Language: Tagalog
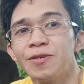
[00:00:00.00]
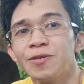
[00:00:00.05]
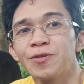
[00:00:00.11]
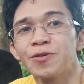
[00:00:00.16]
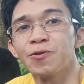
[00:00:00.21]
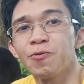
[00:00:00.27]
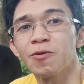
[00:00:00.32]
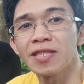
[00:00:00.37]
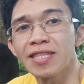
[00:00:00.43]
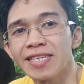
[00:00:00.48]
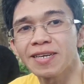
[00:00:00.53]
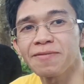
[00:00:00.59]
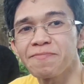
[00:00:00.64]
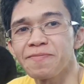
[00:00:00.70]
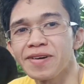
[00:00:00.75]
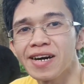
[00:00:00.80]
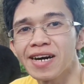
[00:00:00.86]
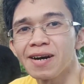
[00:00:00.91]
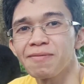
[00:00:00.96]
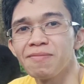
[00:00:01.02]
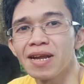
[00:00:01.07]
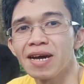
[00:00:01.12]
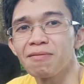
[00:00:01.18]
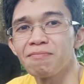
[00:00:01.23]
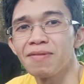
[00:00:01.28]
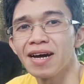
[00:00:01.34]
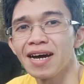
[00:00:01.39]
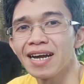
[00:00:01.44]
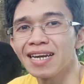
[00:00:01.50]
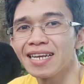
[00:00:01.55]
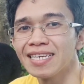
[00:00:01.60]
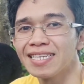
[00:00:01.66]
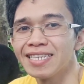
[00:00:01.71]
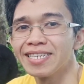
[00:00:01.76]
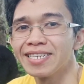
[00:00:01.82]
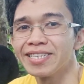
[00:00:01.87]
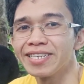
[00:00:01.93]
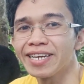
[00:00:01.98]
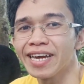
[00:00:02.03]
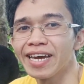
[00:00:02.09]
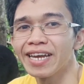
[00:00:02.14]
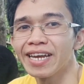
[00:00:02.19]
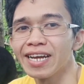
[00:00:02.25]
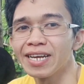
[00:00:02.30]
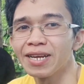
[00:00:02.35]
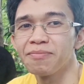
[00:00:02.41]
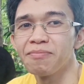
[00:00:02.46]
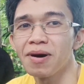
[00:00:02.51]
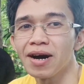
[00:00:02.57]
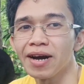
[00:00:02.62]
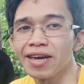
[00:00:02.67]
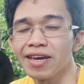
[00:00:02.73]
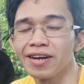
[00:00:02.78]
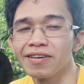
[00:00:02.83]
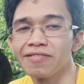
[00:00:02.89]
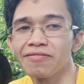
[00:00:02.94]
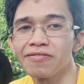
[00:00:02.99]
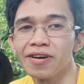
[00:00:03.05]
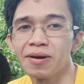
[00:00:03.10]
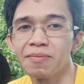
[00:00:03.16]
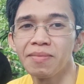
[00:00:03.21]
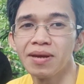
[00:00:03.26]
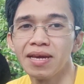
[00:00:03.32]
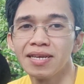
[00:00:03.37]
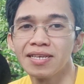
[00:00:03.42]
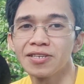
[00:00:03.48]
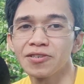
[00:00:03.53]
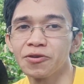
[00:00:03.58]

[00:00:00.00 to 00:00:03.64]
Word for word: So what's up mga ka-vlog vlog, this is Sir Ken ng The Backyard Farming.